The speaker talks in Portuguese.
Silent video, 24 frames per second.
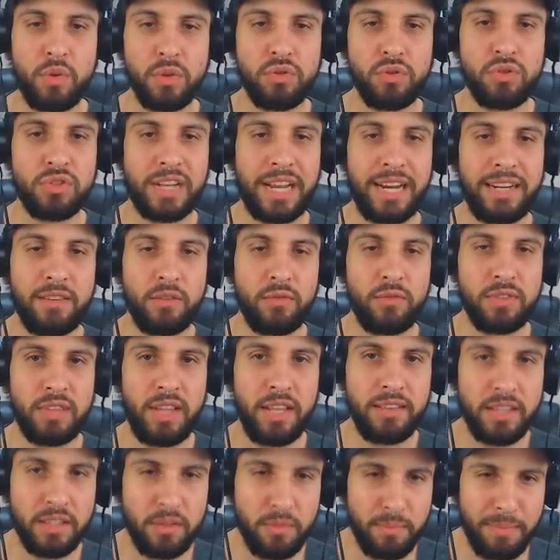os caras estão
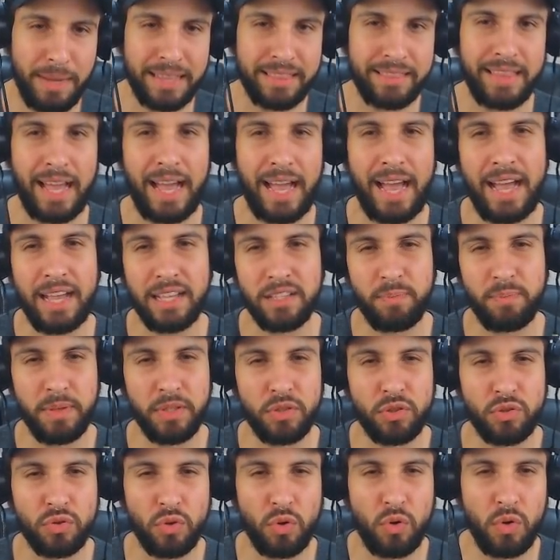tentando matar as
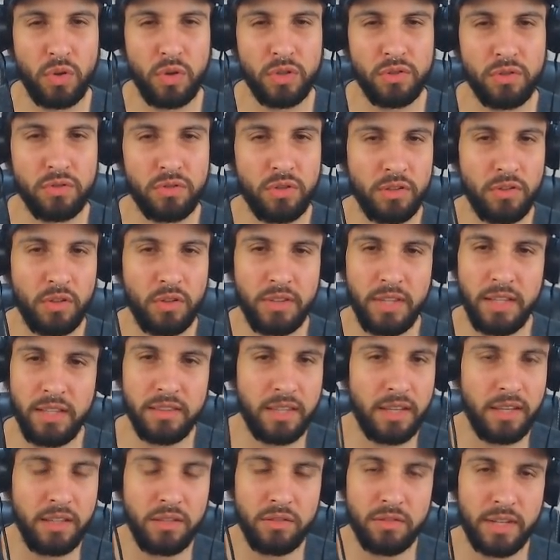pessoas, eu só tô
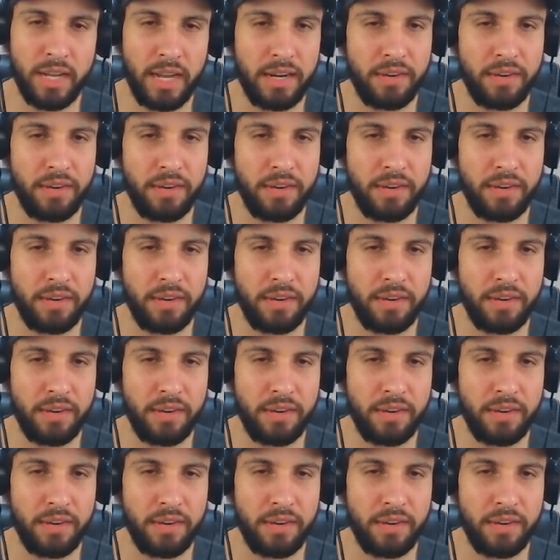tentando, cara,